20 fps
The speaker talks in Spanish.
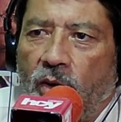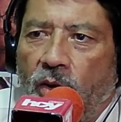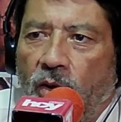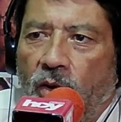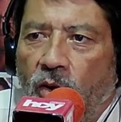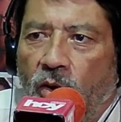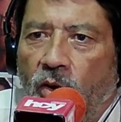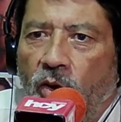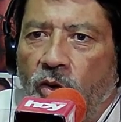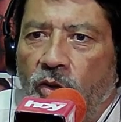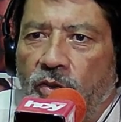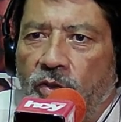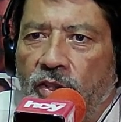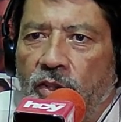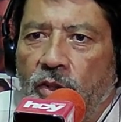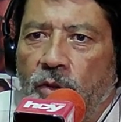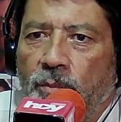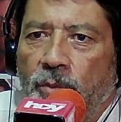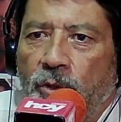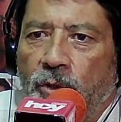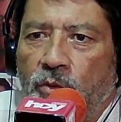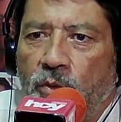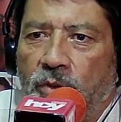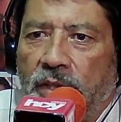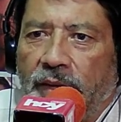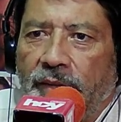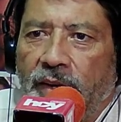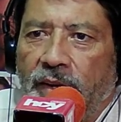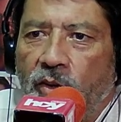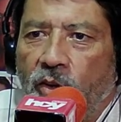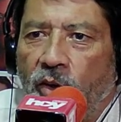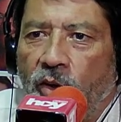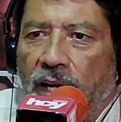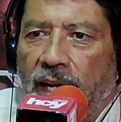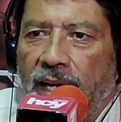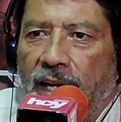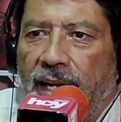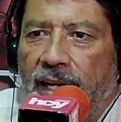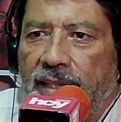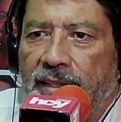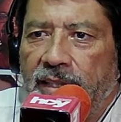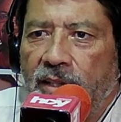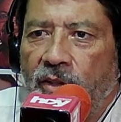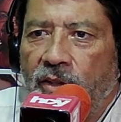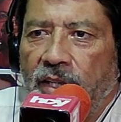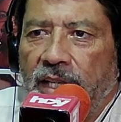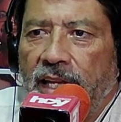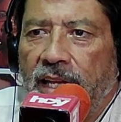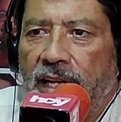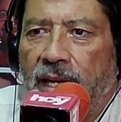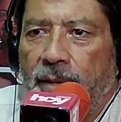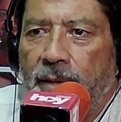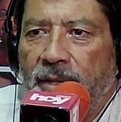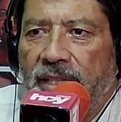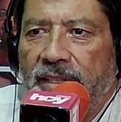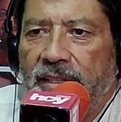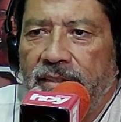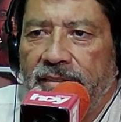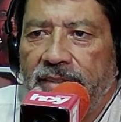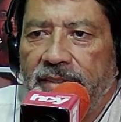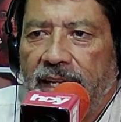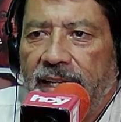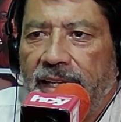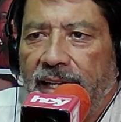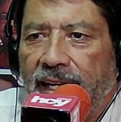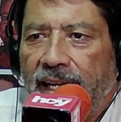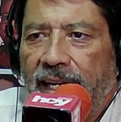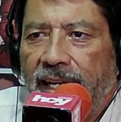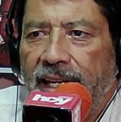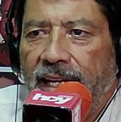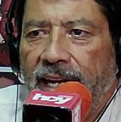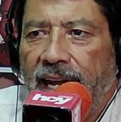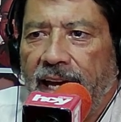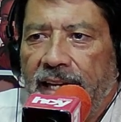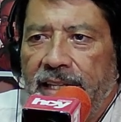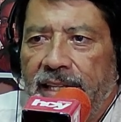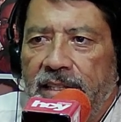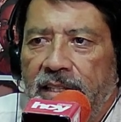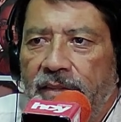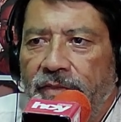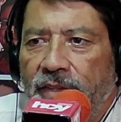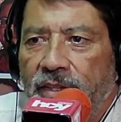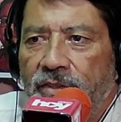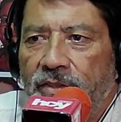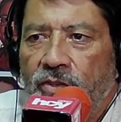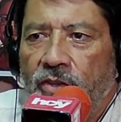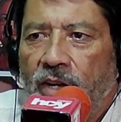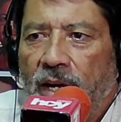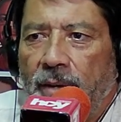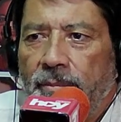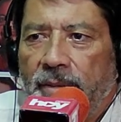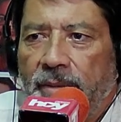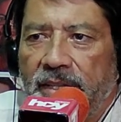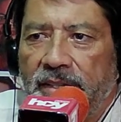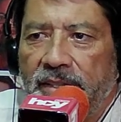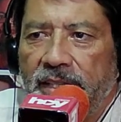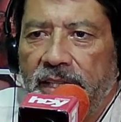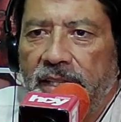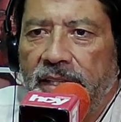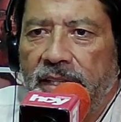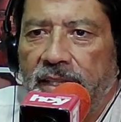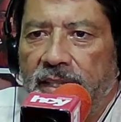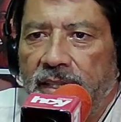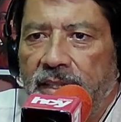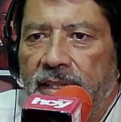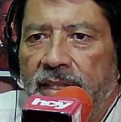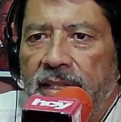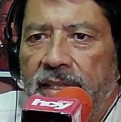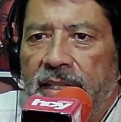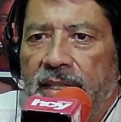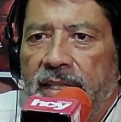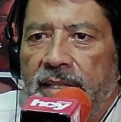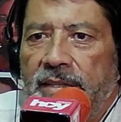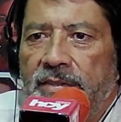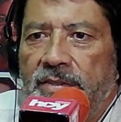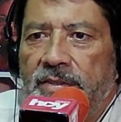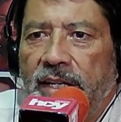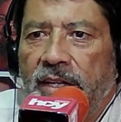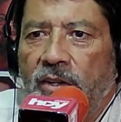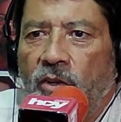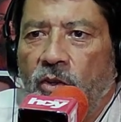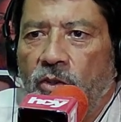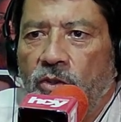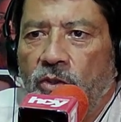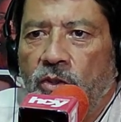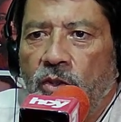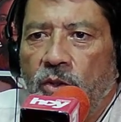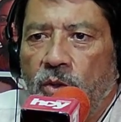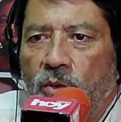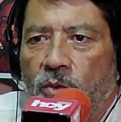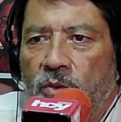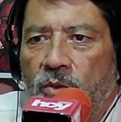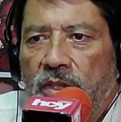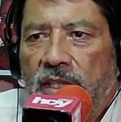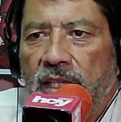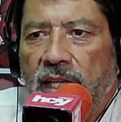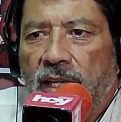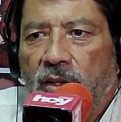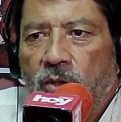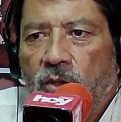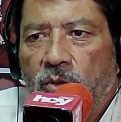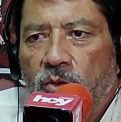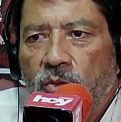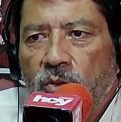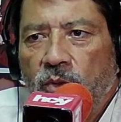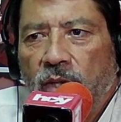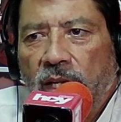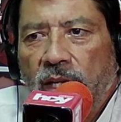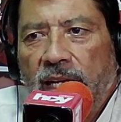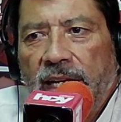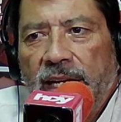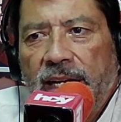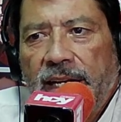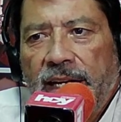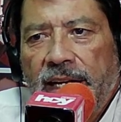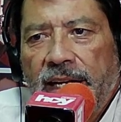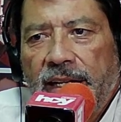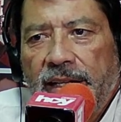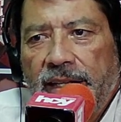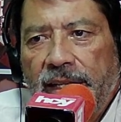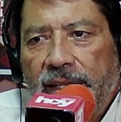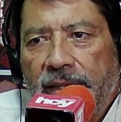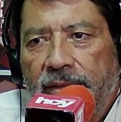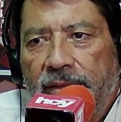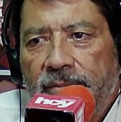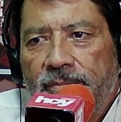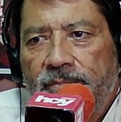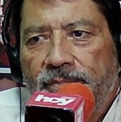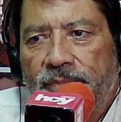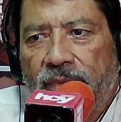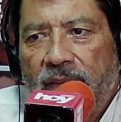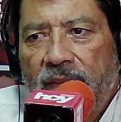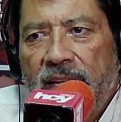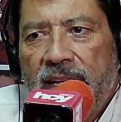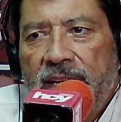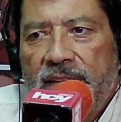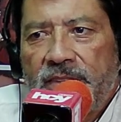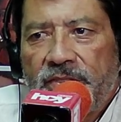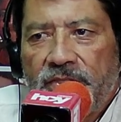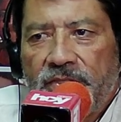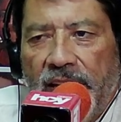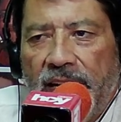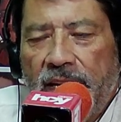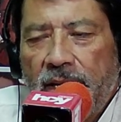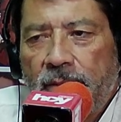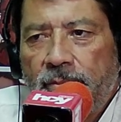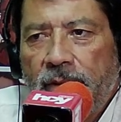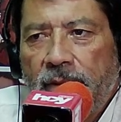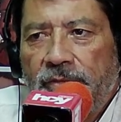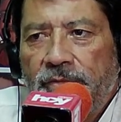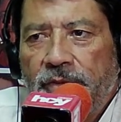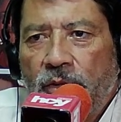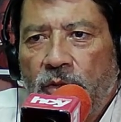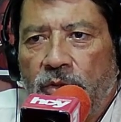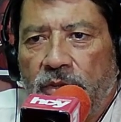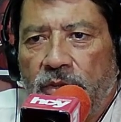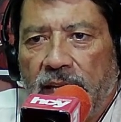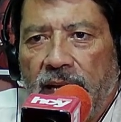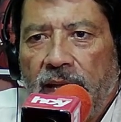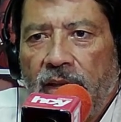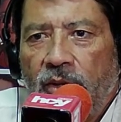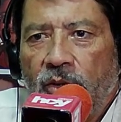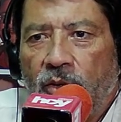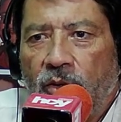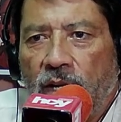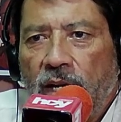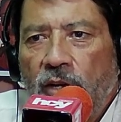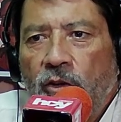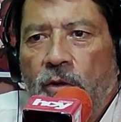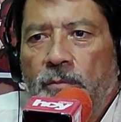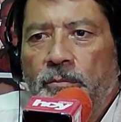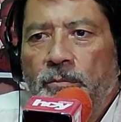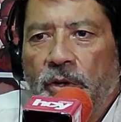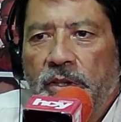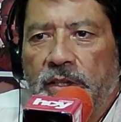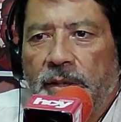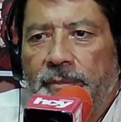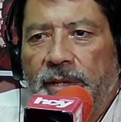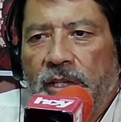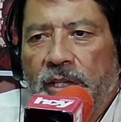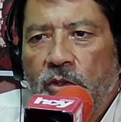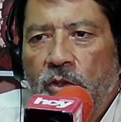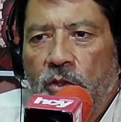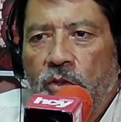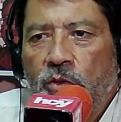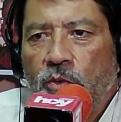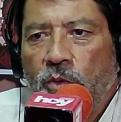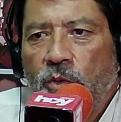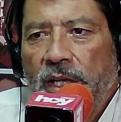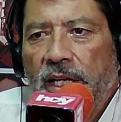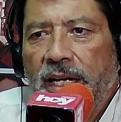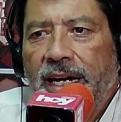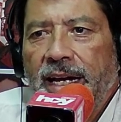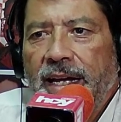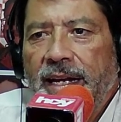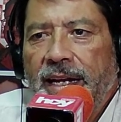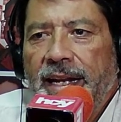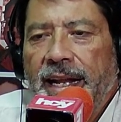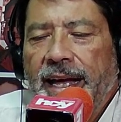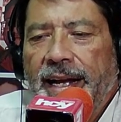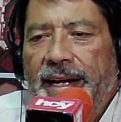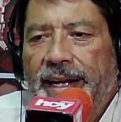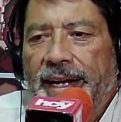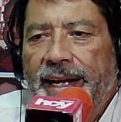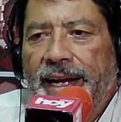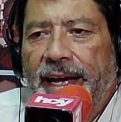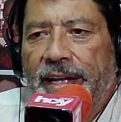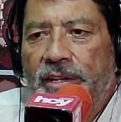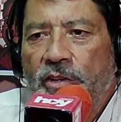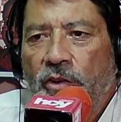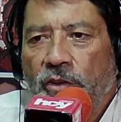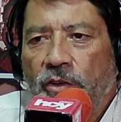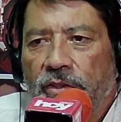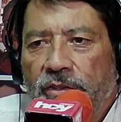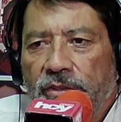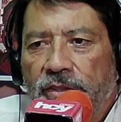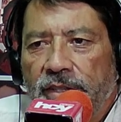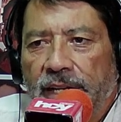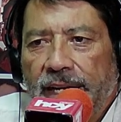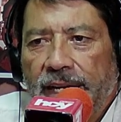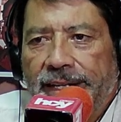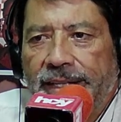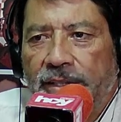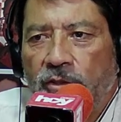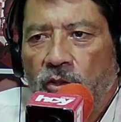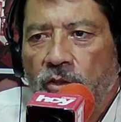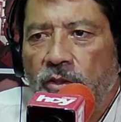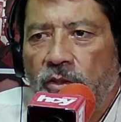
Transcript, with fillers: Conocido por su trabajo en la teoría del aprendizaje y la indefensión aprendida, se encontró un día con su hija en el jardín. Seligman, frustrado con el comportamiento de su hija, la regañó, la retó,